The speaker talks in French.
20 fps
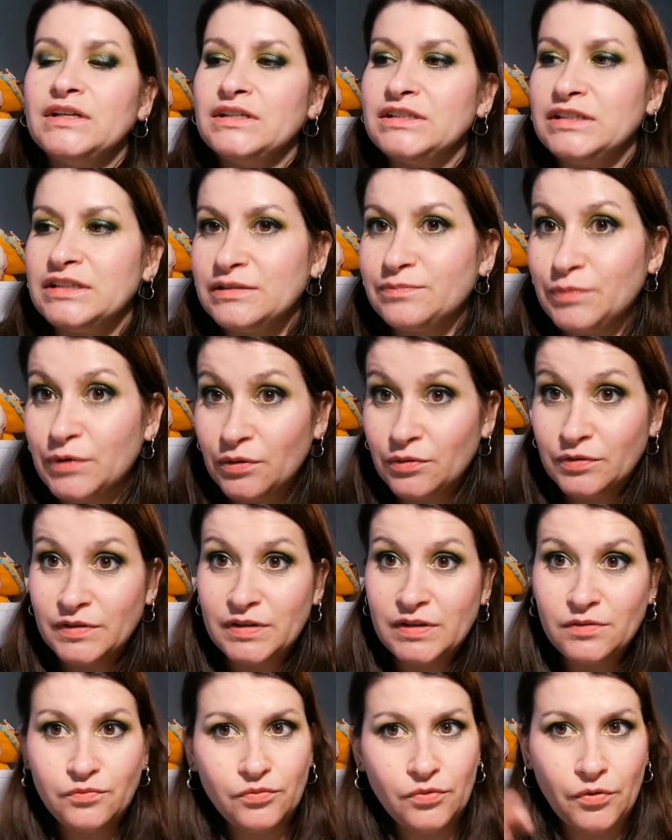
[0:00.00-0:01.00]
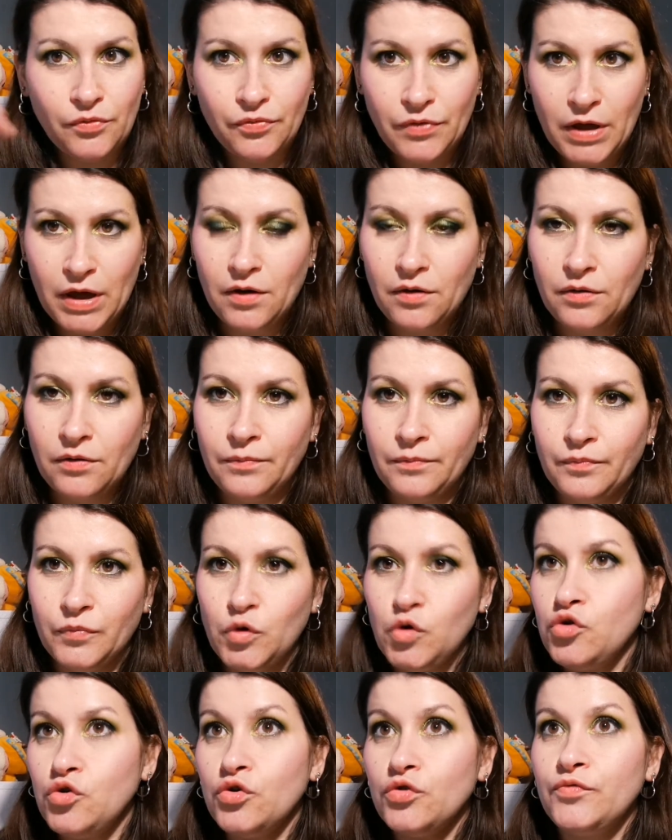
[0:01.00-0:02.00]
j'espère aussi vous refaire
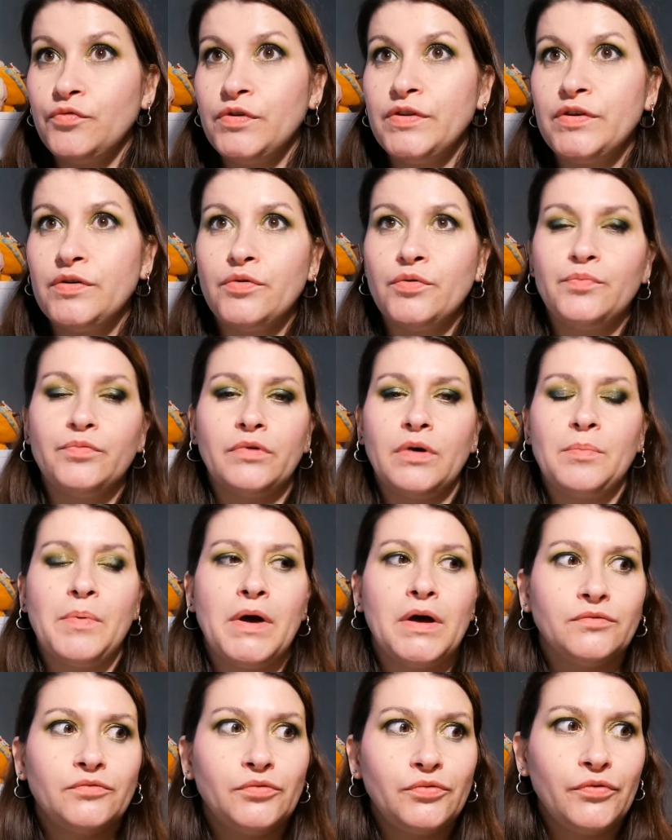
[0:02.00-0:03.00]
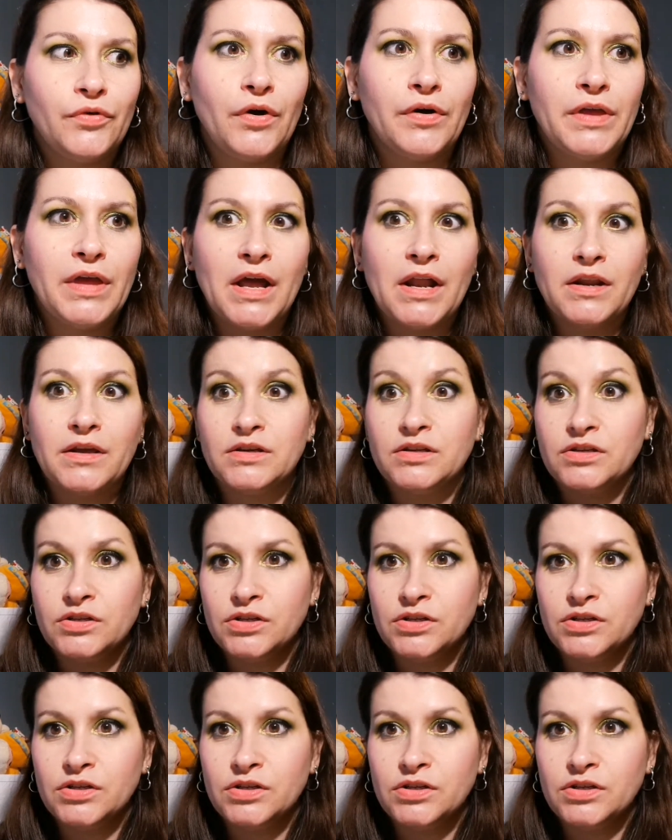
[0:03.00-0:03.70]
une autre vidéo, pourquoi pas un tutoriel.